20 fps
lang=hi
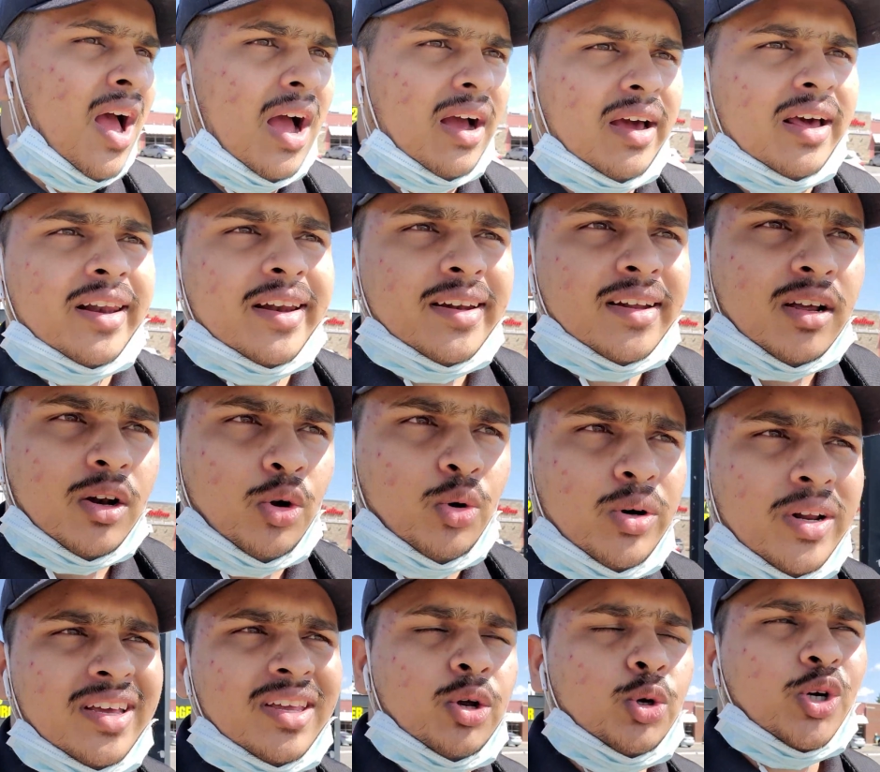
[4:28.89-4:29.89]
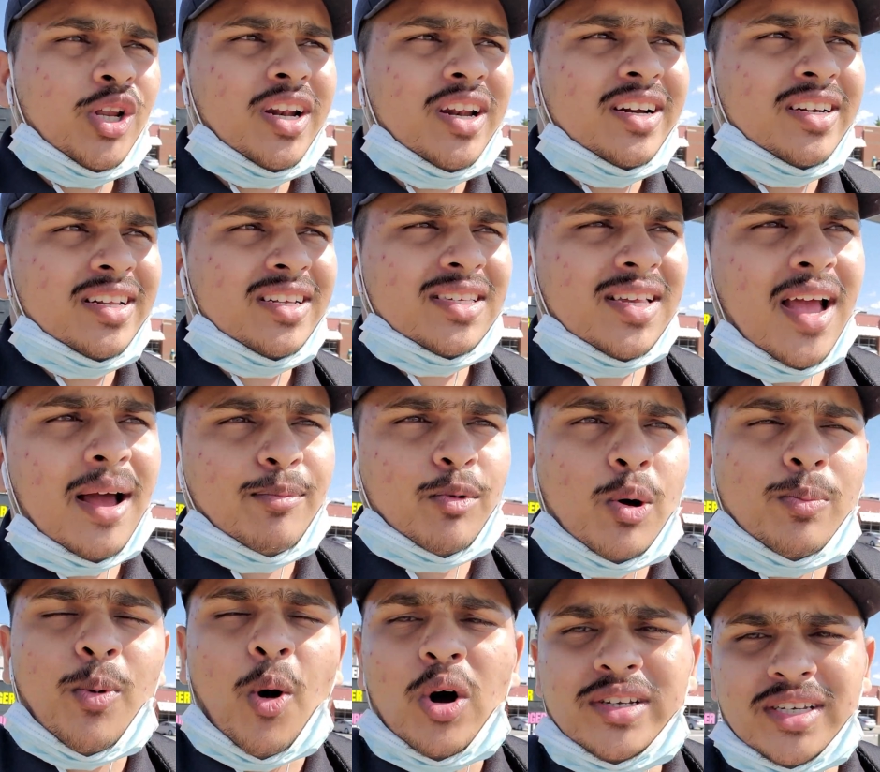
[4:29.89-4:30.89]
अगर इंक्लूडिंग यूटिलिटीज से
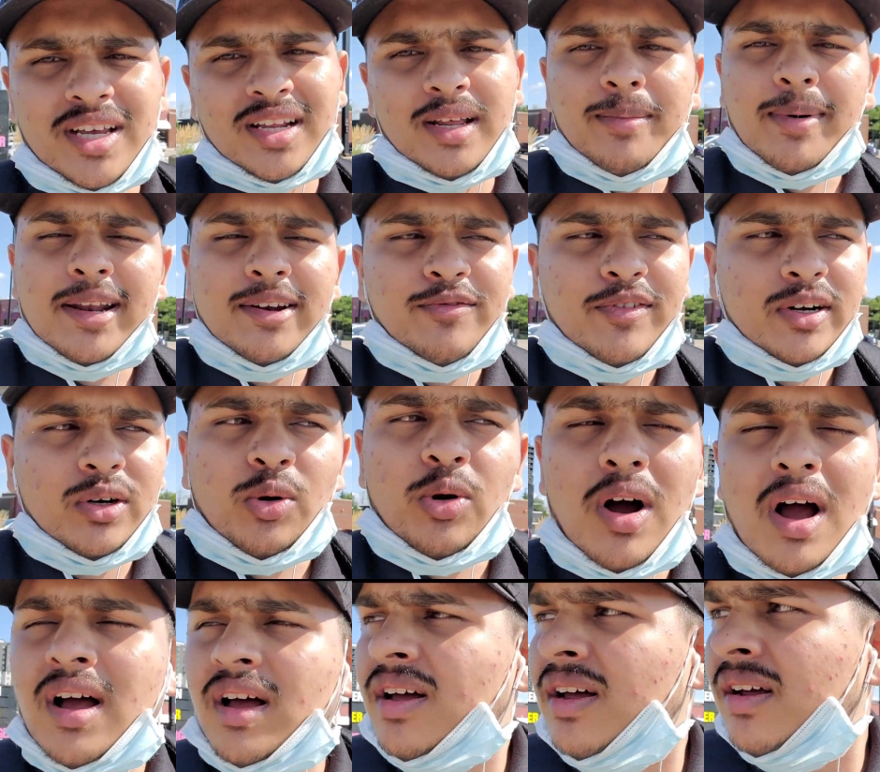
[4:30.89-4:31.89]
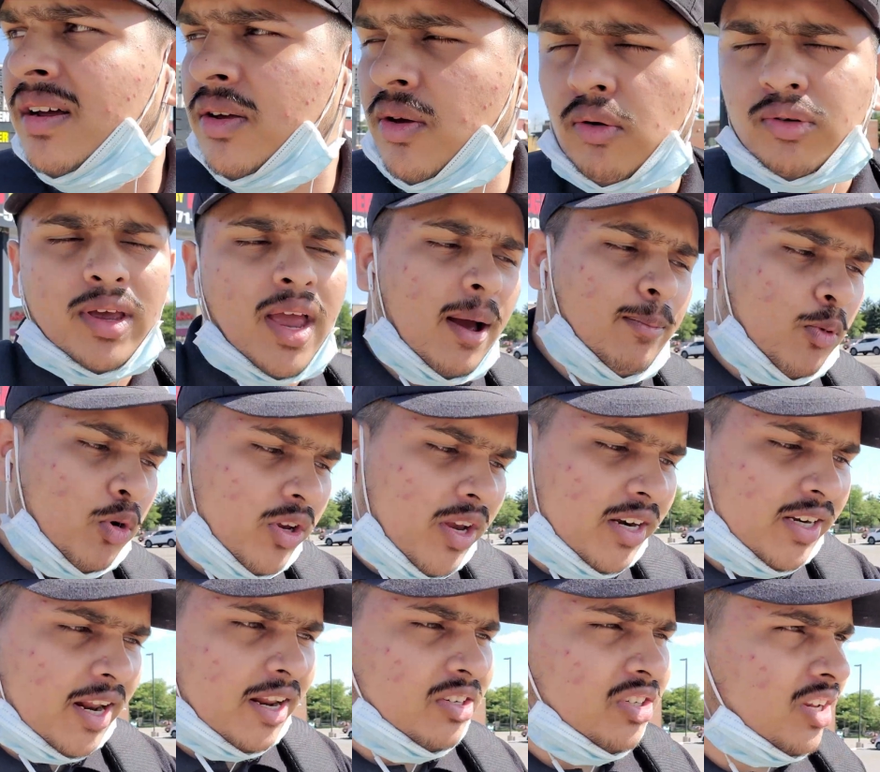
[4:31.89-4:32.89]
आपको बहुत ज़्यादा बेनिफिट होगा क्योंकि आपको
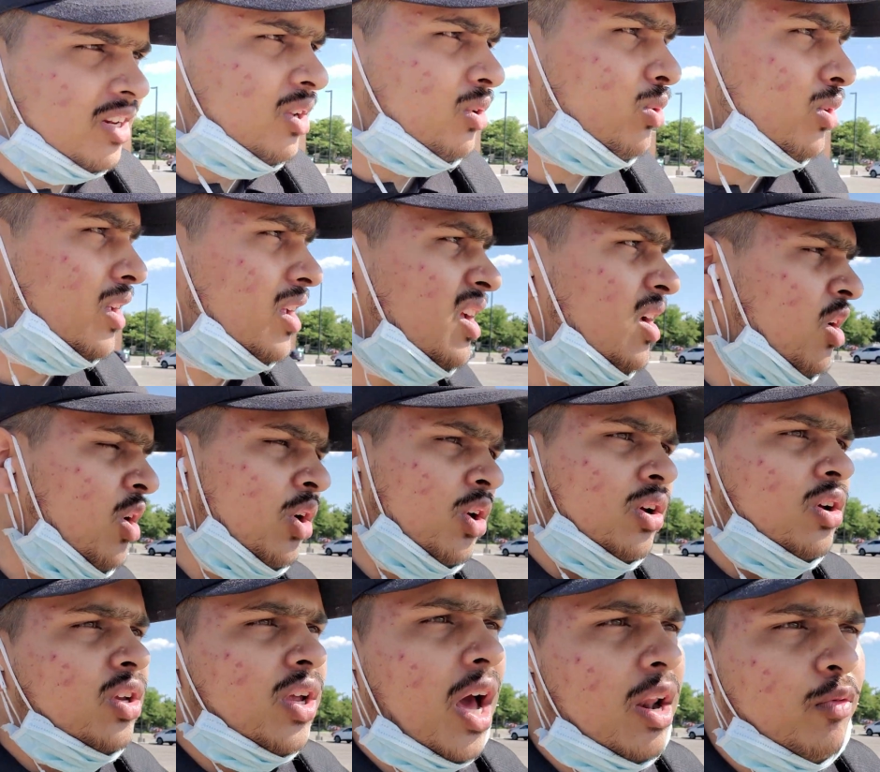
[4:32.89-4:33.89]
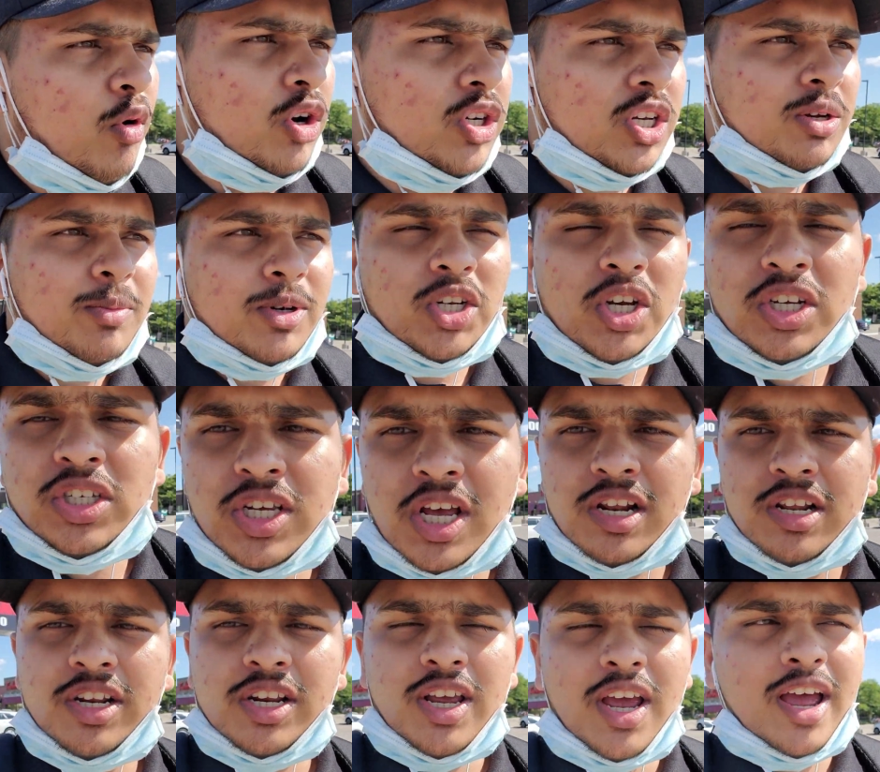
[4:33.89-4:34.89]
ये टेंशन नहीं होगी यार वॉशिंग मशीन
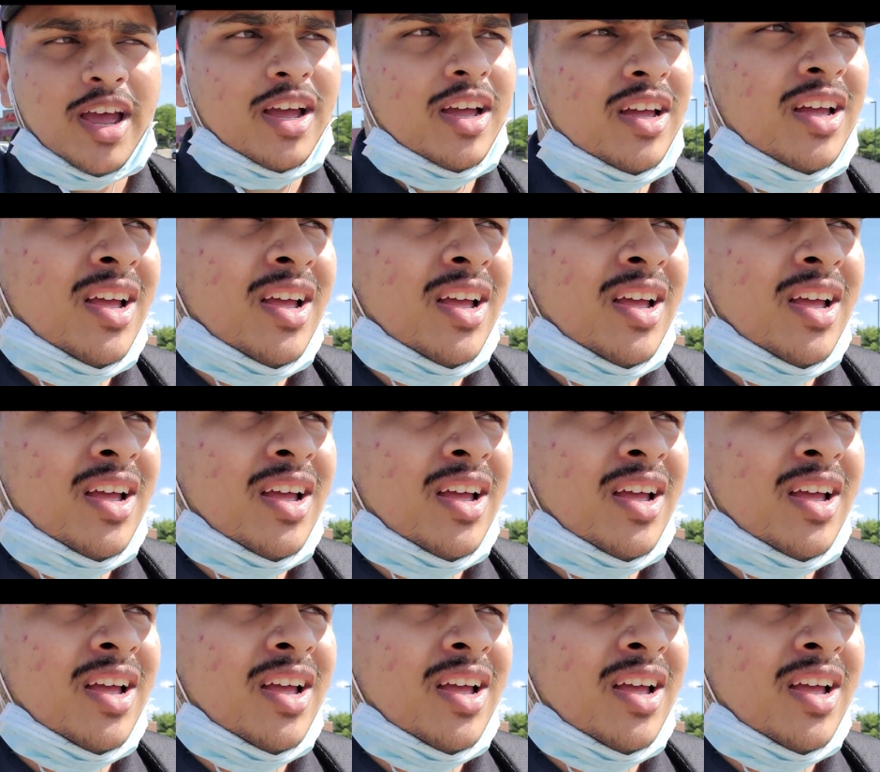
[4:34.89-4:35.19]
चल रही है